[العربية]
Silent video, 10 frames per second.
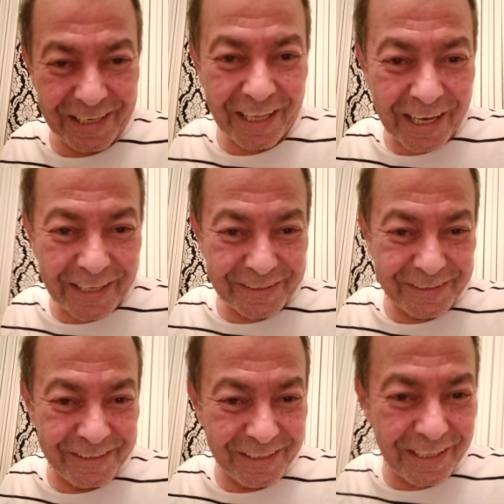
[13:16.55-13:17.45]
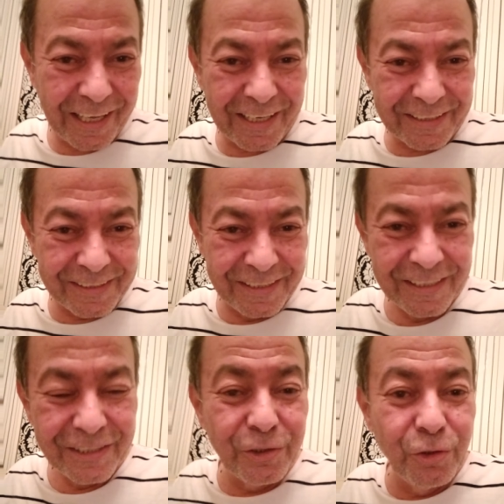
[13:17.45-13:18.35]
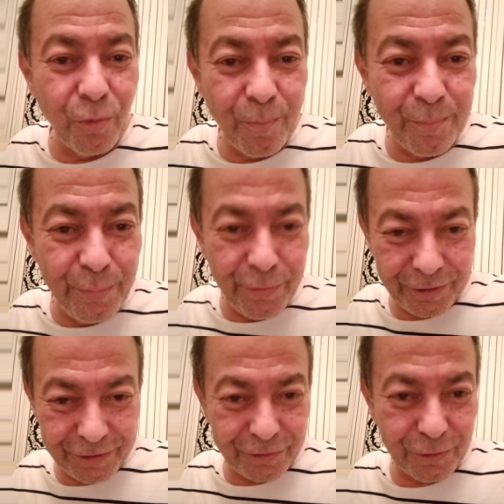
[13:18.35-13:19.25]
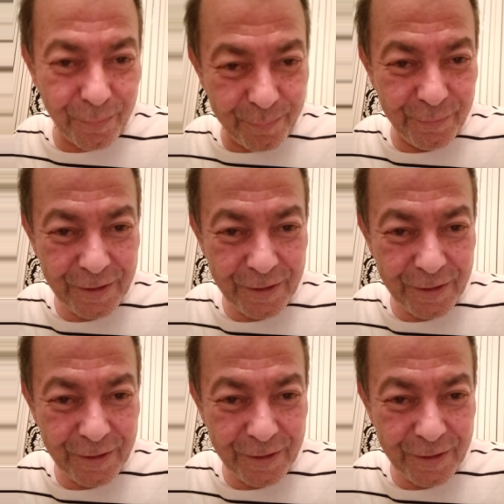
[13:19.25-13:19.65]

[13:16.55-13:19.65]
القرد القرد الدب الدب